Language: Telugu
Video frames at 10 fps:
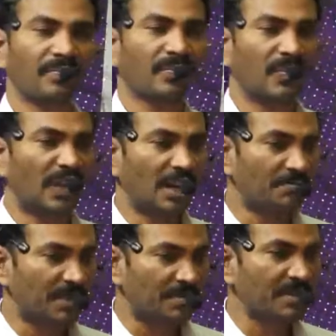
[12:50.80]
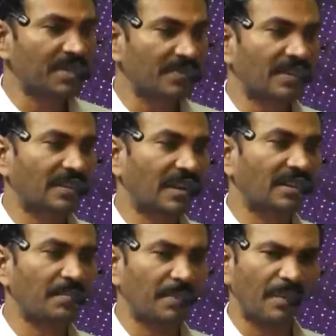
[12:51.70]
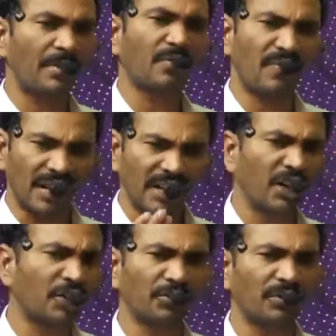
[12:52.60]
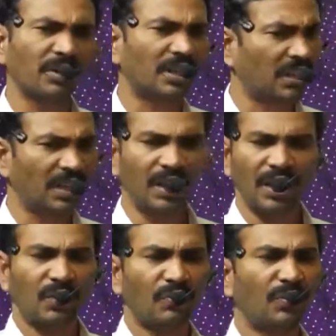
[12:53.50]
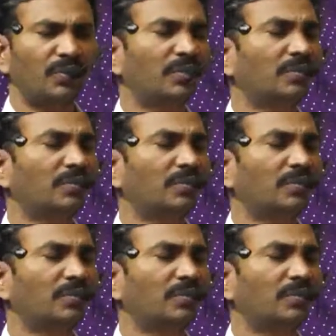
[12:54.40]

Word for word: నేను ఆయన ప్రేమించిన వ్యక్తినైతే ఆ ప్రేమ నన్ను వెనక్కి నెడుతుంటుంది వద్దు